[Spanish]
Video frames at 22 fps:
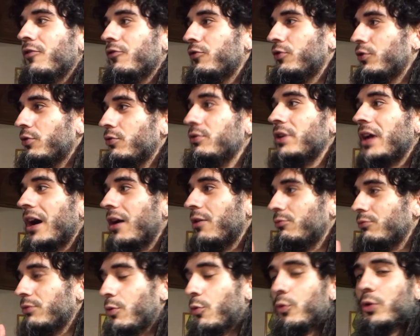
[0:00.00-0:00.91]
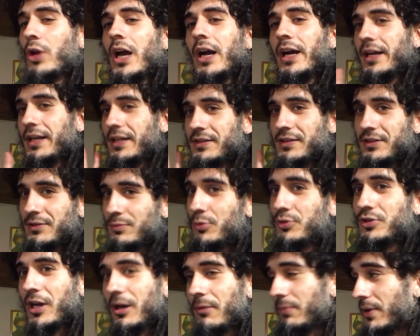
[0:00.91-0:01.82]
Fue una, crisis
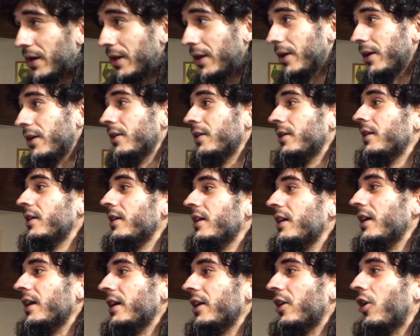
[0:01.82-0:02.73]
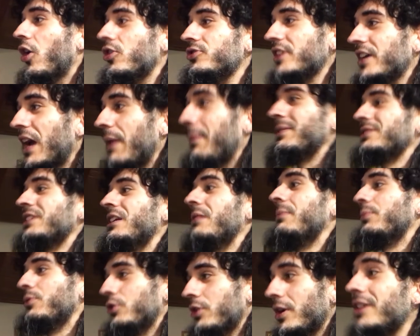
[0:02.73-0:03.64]
muy zarpada. Eh, cosas que pasan
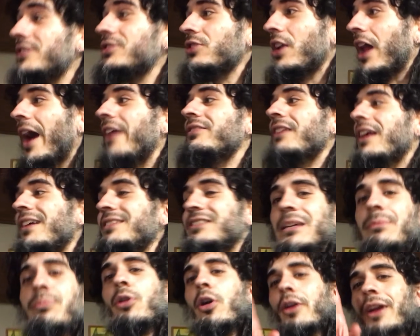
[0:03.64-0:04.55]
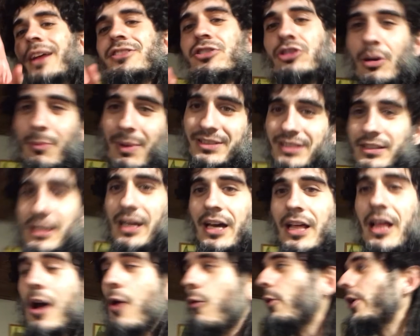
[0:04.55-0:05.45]
en progreso, la gente dice, progreso no pasa
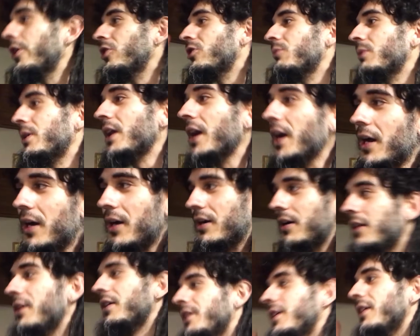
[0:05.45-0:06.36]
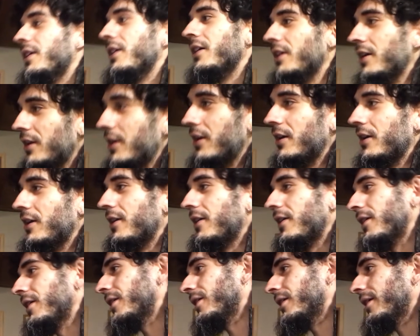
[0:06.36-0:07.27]
nada, bueno, mirá,
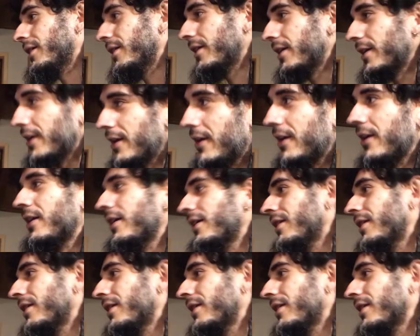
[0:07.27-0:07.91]
eh,